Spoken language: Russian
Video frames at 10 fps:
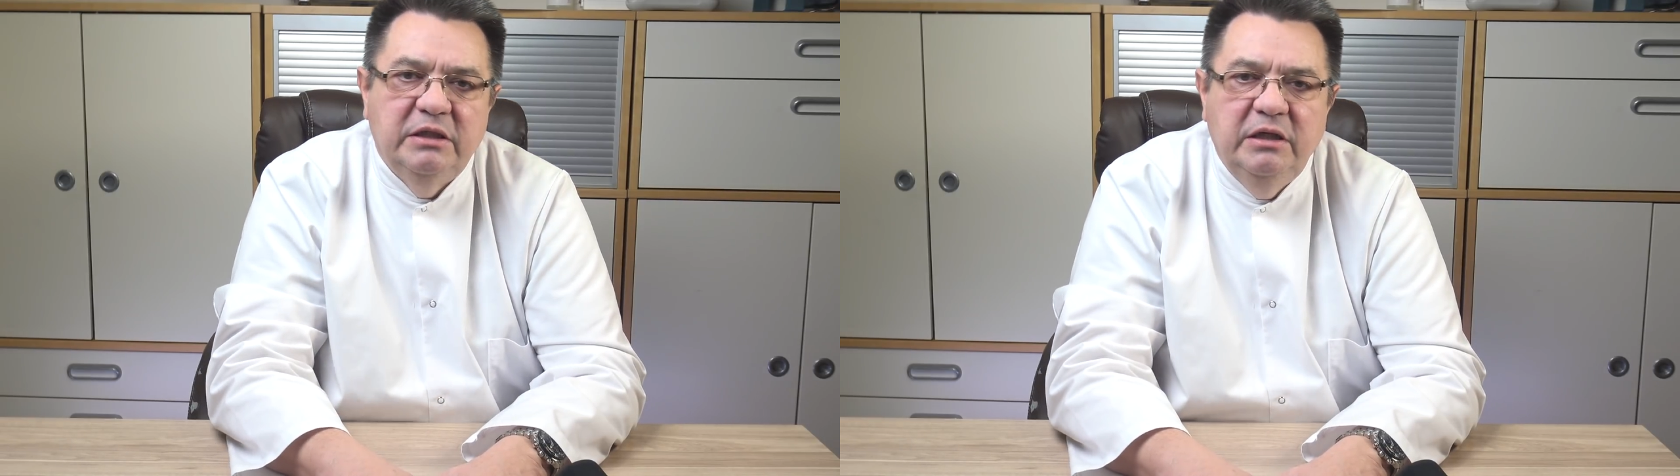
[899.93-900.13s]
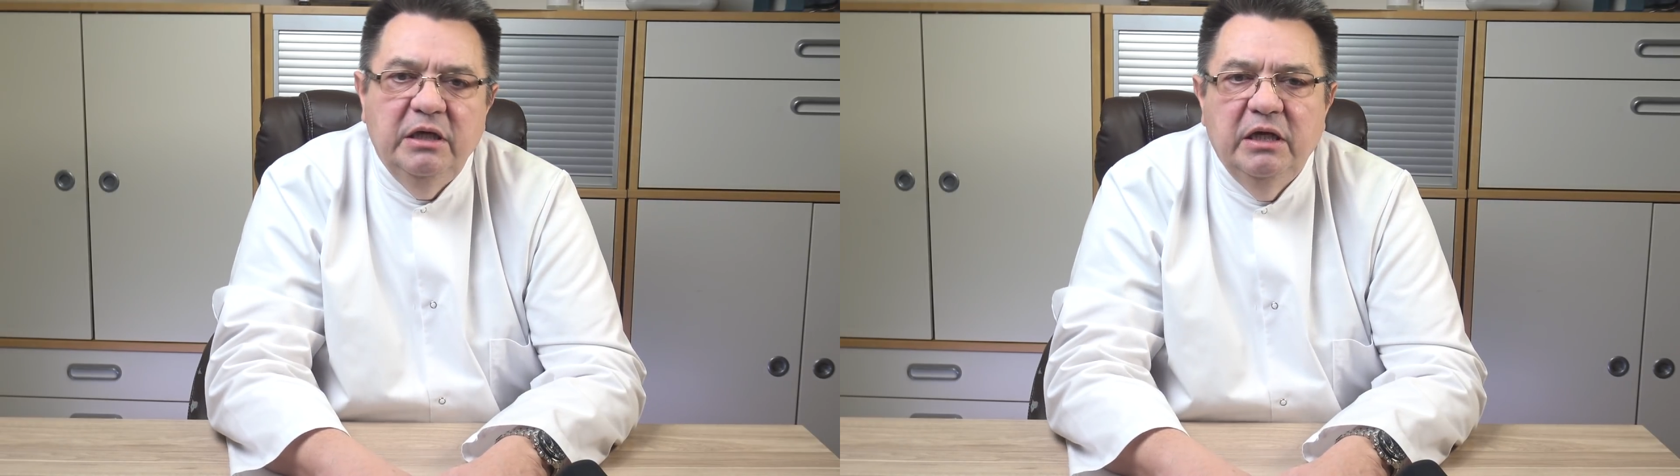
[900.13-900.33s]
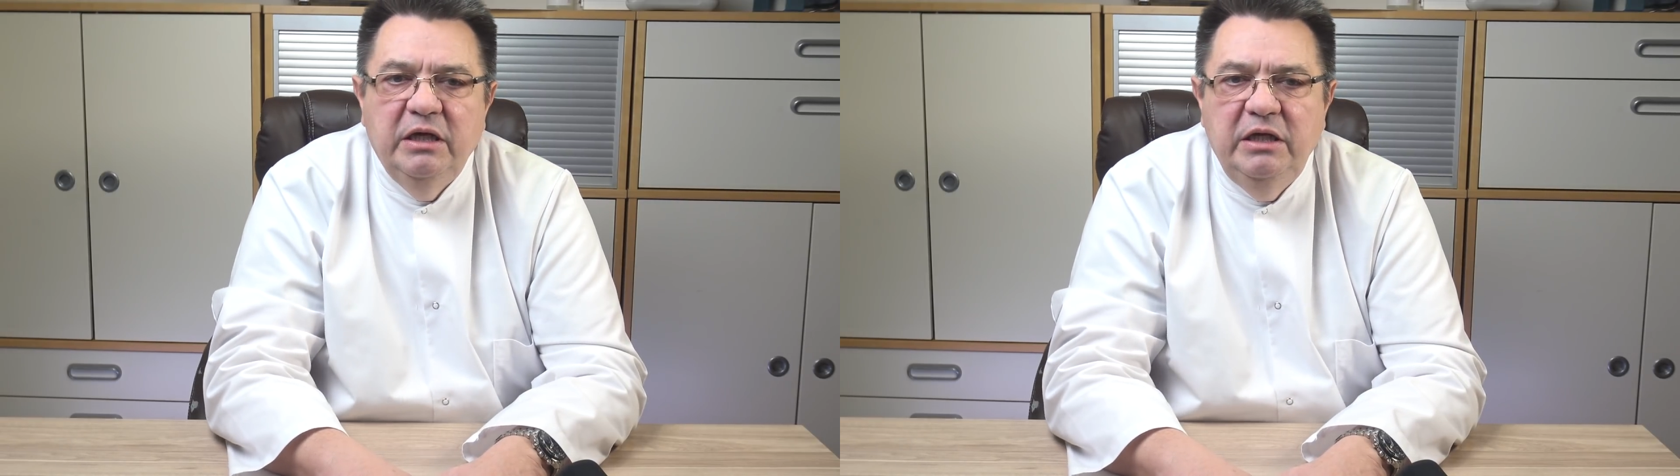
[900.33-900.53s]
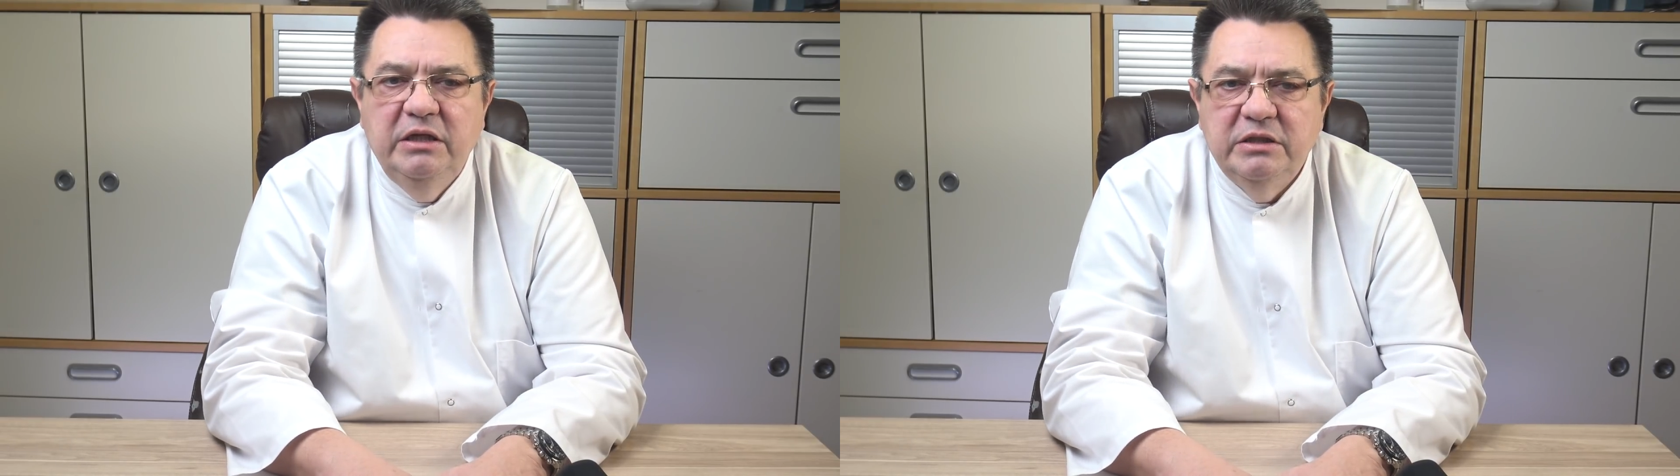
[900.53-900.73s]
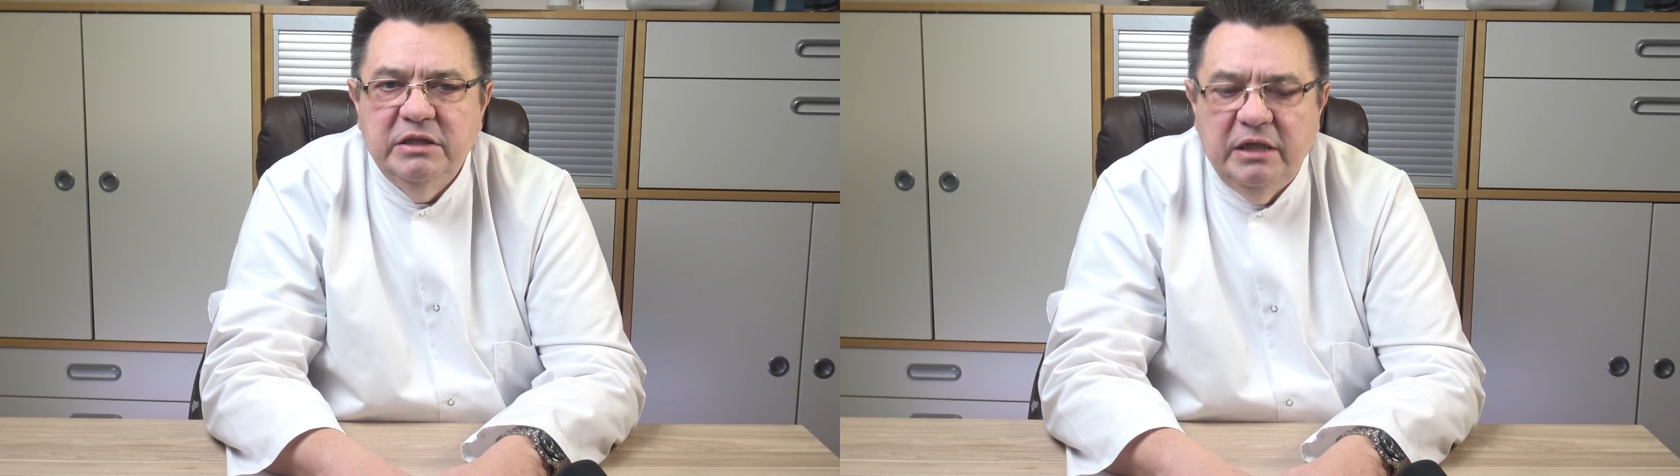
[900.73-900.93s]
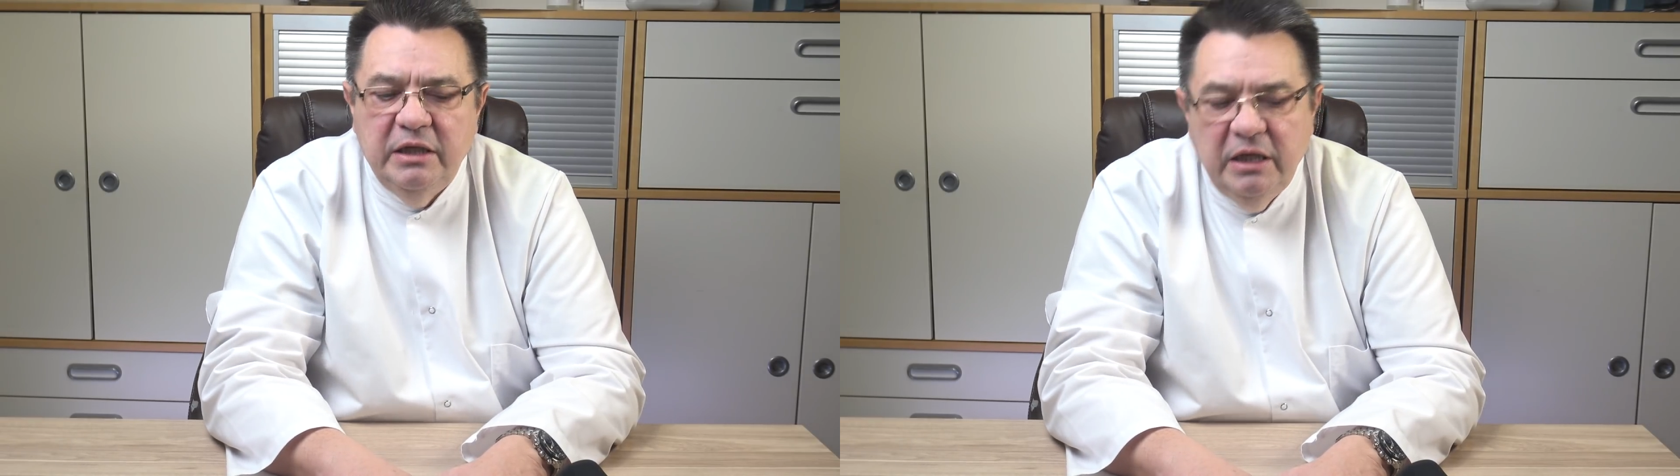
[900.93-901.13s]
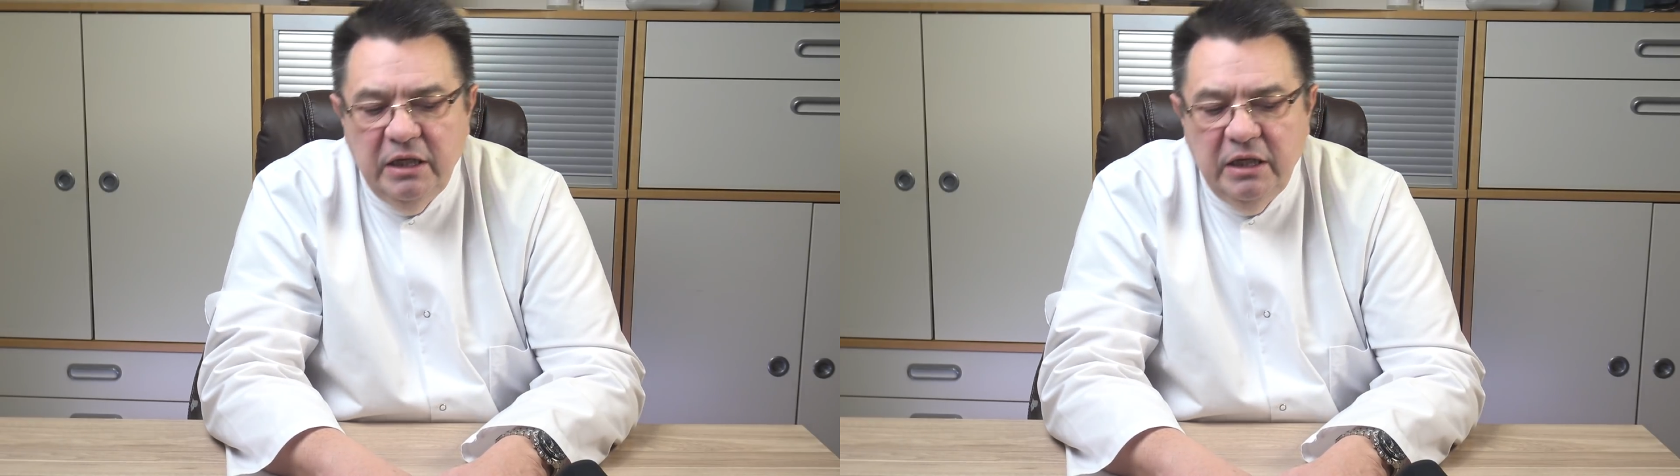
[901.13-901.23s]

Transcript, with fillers: да, и за